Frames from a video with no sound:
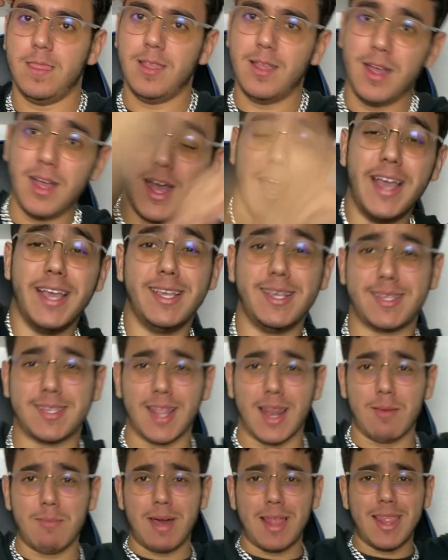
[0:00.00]
Euh, hey,
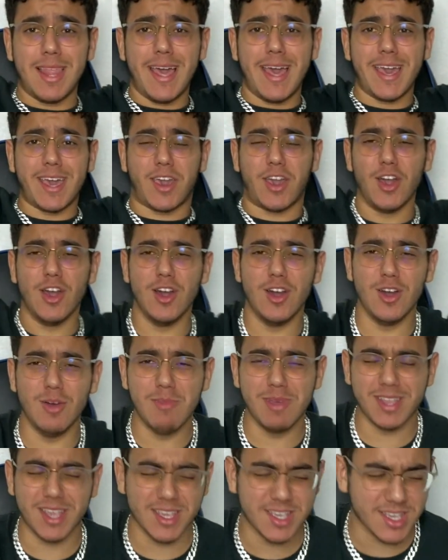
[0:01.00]
salam alaikum,
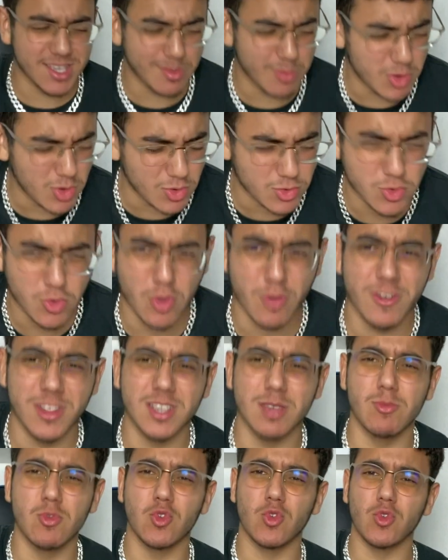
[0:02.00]
mes chers abonnés, on se retrouve
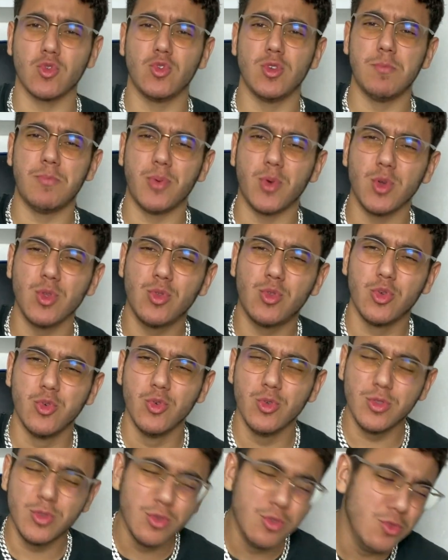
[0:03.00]
les amis aujourd'hui pour une
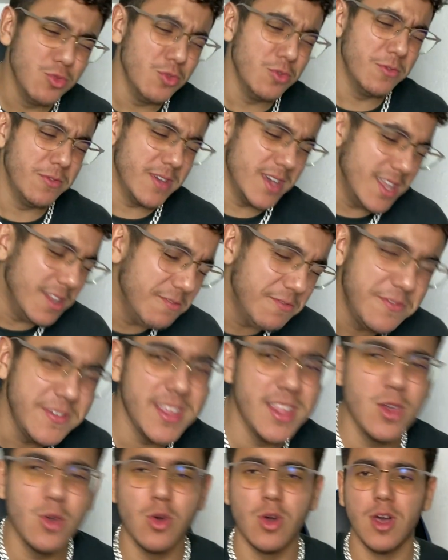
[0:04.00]
toute nouvelle
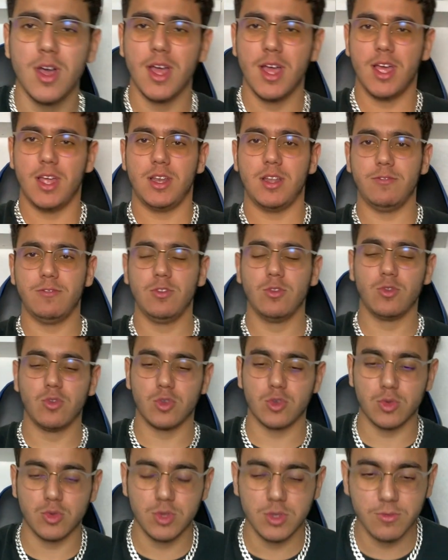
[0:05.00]
vidéo. La vidéo
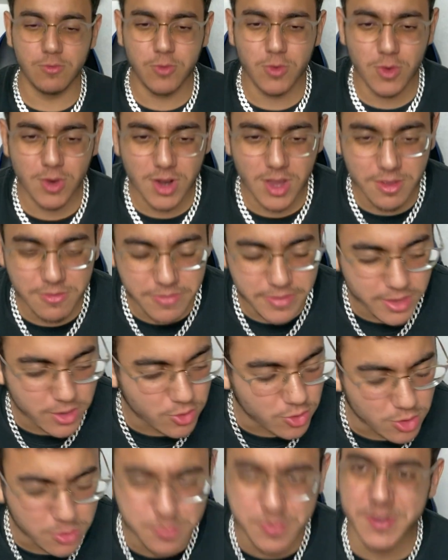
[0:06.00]
d'aujourd'hui, vous l'avez
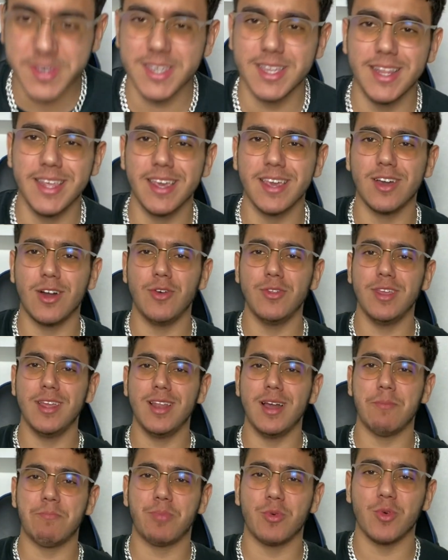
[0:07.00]
compris les gars, on est
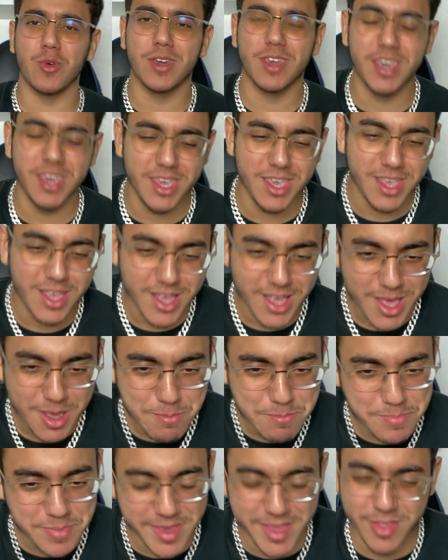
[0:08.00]
là pour qui
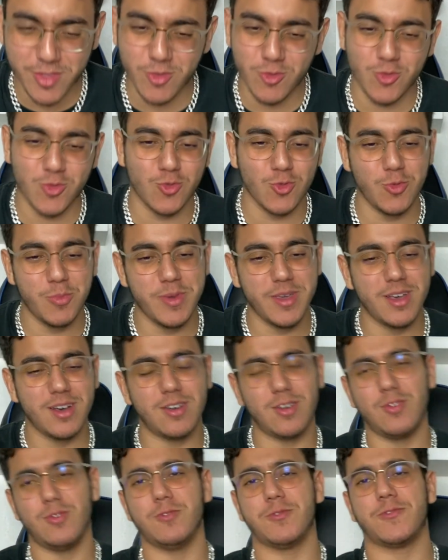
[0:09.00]
B2OBA,
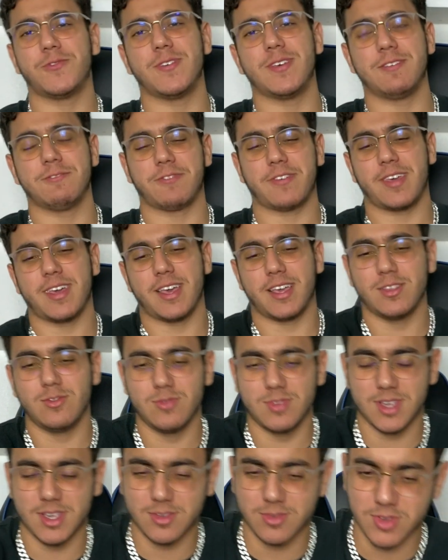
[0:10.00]
enfin frère, il
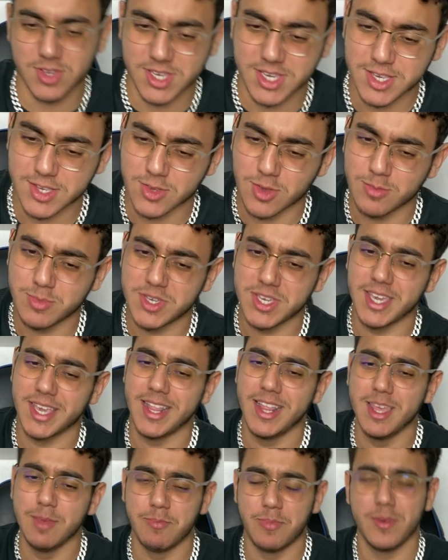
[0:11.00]
nous a sorti son petit
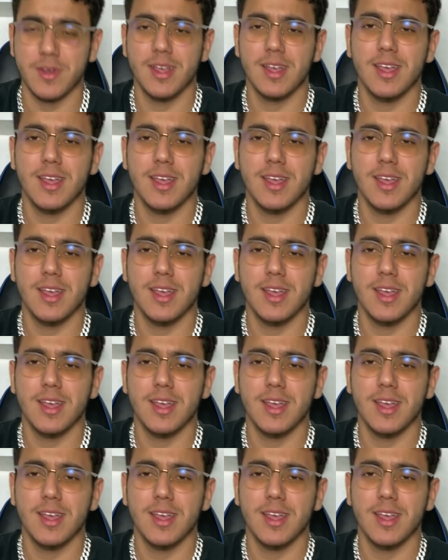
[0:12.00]
clip.